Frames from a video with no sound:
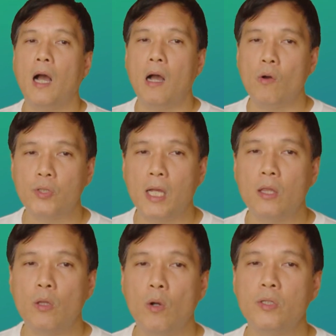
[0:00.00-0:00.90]
ang
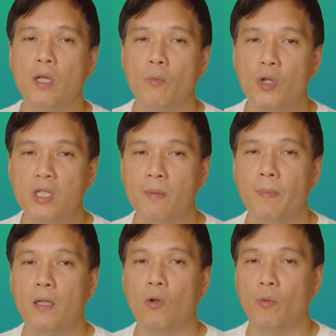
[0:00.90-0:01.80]
akusado sa
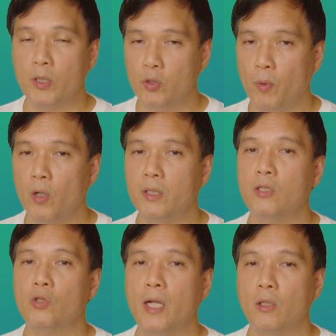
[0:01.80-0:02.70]
Municipal or
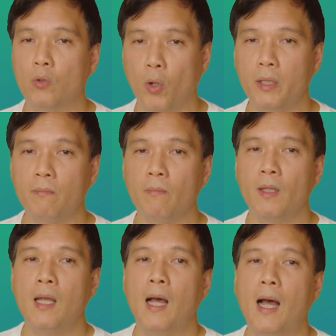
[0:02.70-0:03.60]
Metropolitan Trial Court
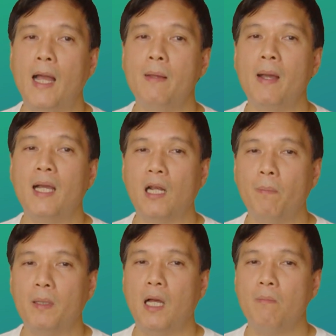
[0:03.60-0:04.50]
ay may
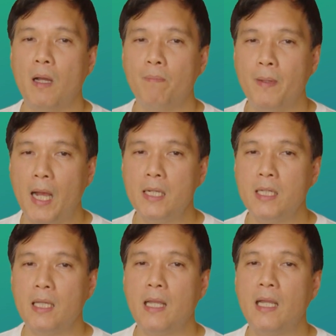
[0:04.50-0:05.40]
karapatang
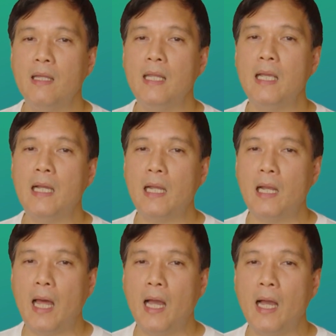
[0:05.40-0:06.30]
magpiyansa dahil hindi
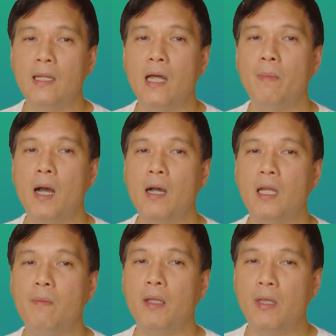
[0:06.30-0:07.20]
kalalaan ang mga
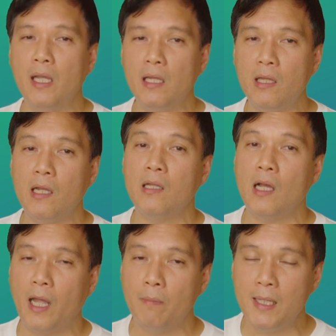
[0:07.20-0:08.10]
krimeng dinidinig
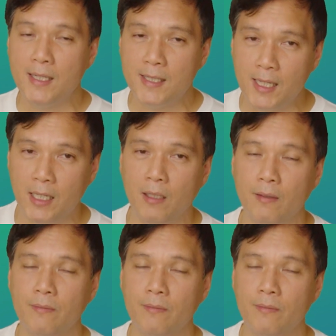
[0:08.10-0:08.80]
ng NTC.